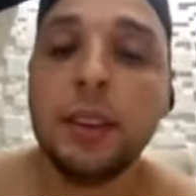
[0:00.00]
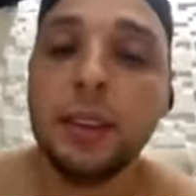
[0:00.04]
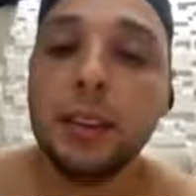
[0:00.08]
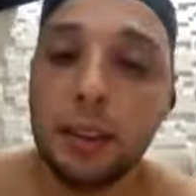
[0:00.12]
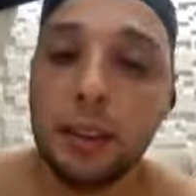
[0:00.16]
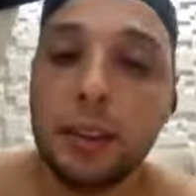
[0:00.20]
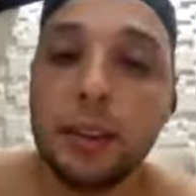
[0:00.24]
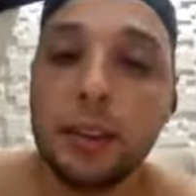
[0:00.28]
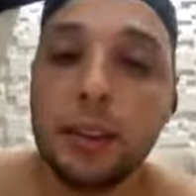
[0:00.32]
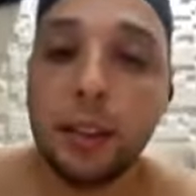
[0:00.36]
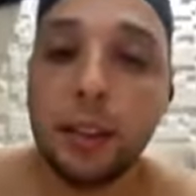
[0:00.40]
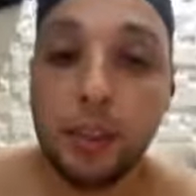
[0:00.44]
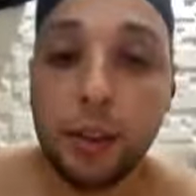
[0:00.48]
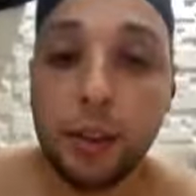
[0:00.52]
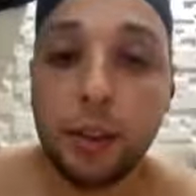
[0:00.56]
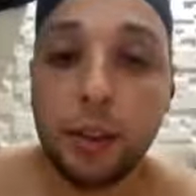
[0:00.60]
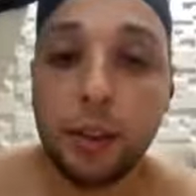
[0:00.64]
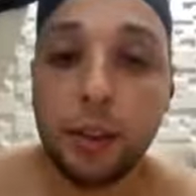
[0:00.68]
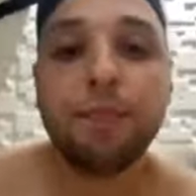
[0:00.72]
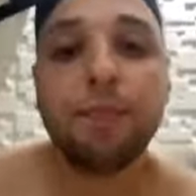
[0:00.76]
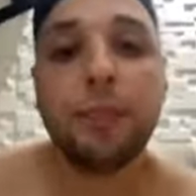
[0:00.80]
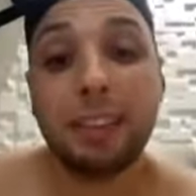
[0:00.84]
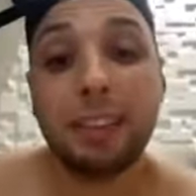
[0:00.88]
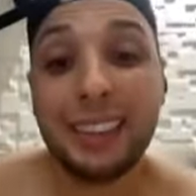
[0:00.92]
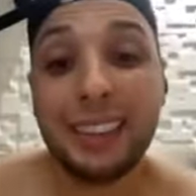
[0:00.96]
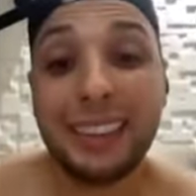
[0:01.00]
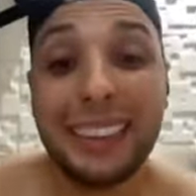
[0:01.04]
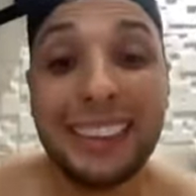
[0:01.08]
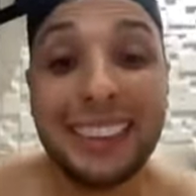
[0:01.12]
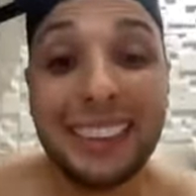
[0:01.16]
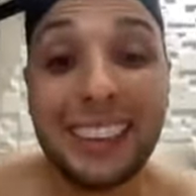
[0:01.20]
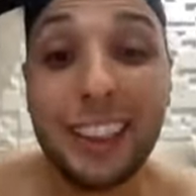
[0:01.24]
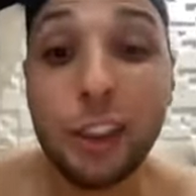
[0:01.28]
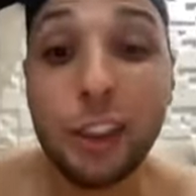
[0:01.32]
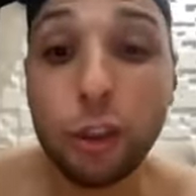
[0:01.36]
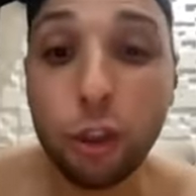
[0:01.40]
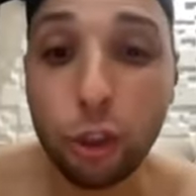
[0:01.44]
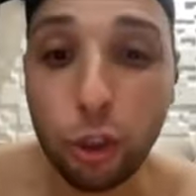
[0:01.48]
Entendeu? Você tem
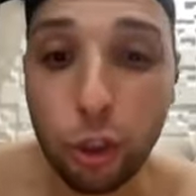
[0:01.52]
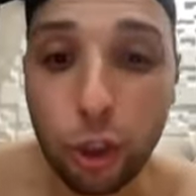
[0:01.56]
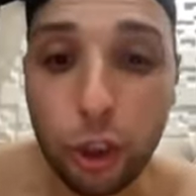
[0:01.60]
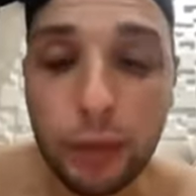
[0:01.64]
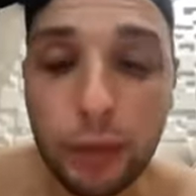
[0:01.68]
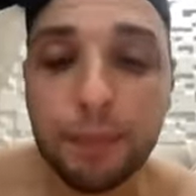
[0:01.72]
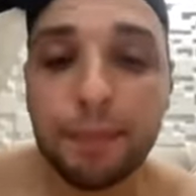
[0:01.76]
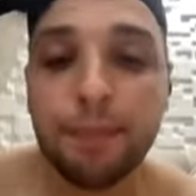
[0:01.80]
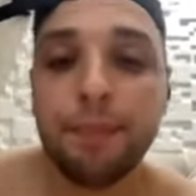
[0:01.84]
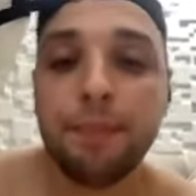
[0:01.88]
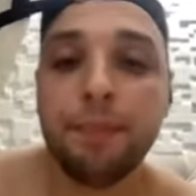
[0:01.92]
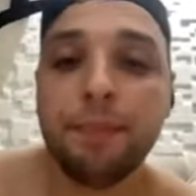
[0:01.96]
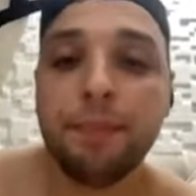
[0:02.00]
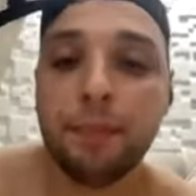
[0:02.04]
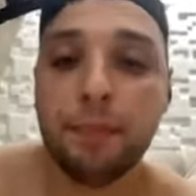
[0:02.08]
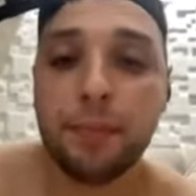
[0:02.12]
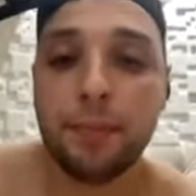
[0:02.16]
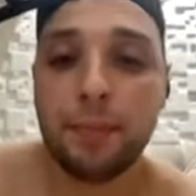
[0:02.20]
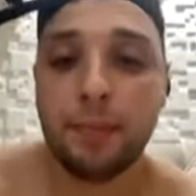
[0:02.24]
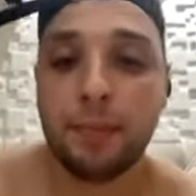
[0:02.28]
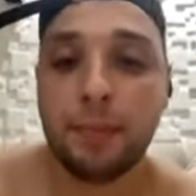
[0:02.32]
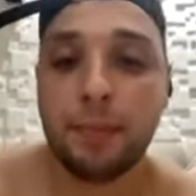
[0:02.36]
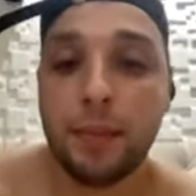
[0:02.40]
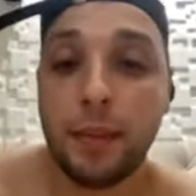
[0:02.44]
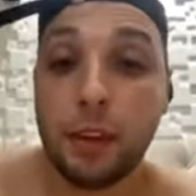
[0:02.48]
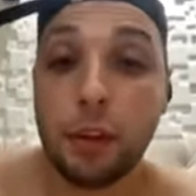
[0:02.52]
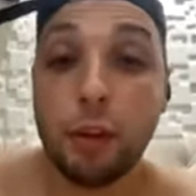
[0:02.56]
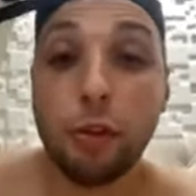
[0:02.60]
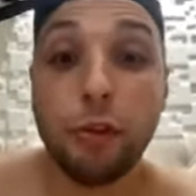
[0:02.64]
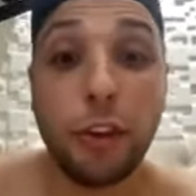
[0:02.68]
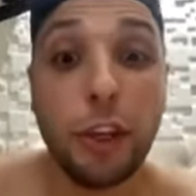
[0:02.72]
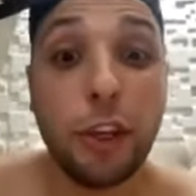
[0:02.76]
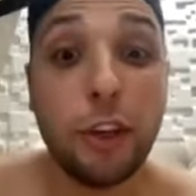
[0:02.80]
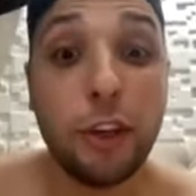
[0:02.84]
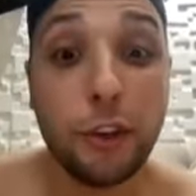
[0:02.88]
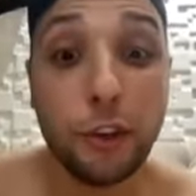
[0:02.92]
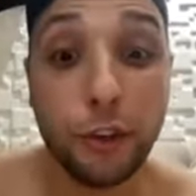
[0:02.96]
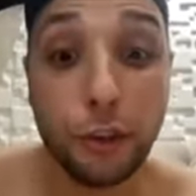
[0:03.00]
seguidor. Eu
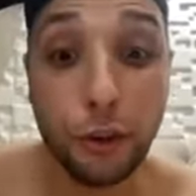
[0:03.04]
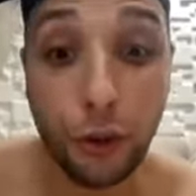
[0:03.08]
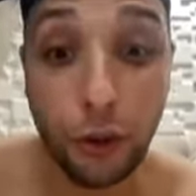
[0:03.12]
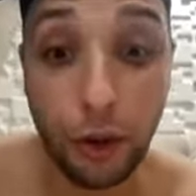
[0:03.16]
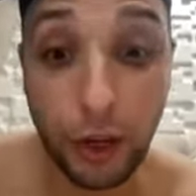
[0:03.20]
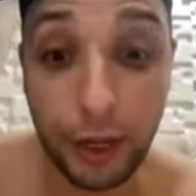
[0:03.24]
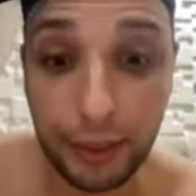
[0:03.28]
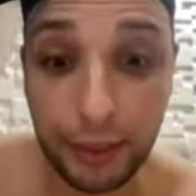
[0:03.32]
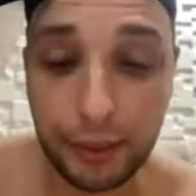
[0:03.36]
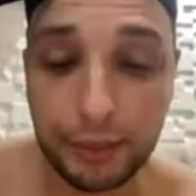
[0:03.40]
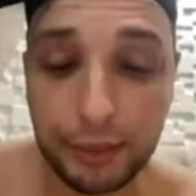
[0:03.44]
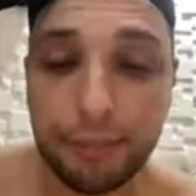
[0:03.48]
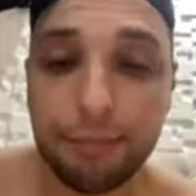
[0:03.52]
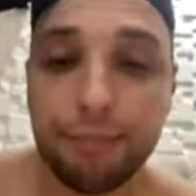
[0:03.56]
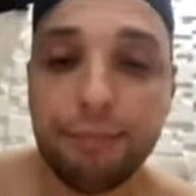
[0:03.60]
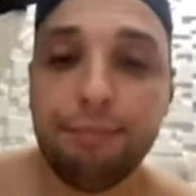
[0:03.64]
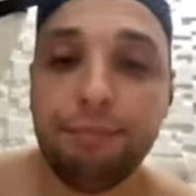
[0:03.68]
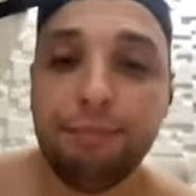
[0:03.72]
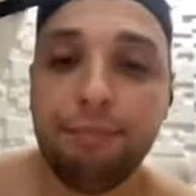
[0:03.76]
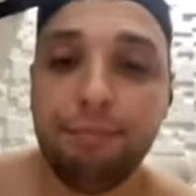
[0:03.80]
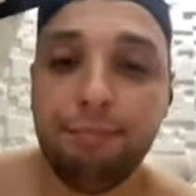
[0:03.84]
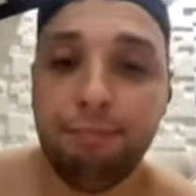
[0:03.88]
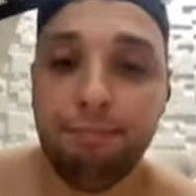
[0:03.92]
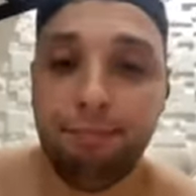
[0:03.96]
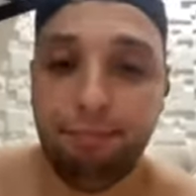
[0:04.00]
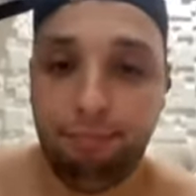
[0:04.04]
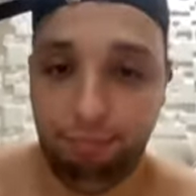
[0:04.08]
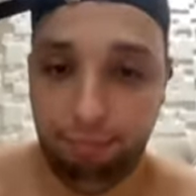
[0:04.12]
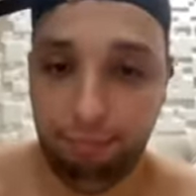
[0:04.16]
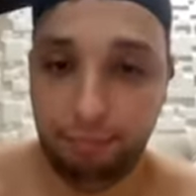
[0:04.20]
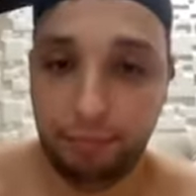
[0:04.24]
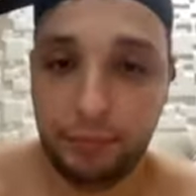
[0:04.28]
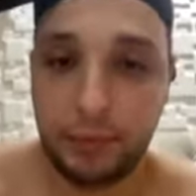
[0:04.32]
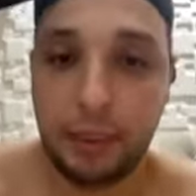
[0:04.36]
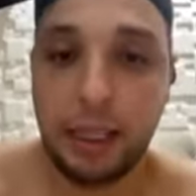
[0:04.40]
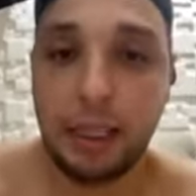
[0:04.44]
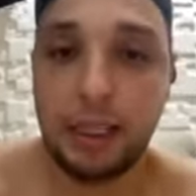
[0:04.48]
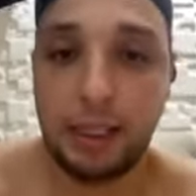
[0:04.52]
tenho história.
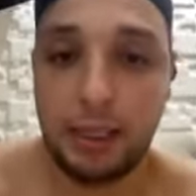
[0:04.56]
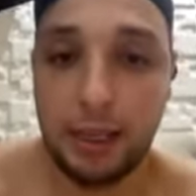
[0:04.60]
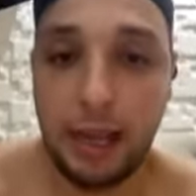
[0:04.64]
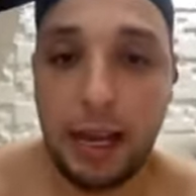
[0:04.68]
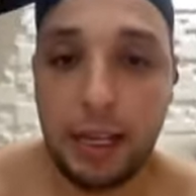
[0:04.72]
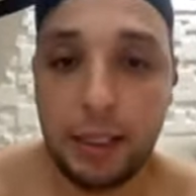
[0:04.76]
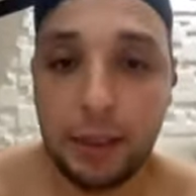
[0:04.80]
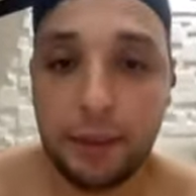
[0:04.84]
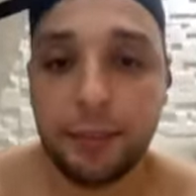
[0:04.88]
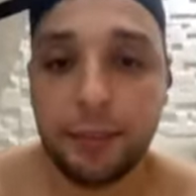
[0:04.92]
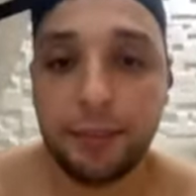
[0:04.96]
Tá ligado?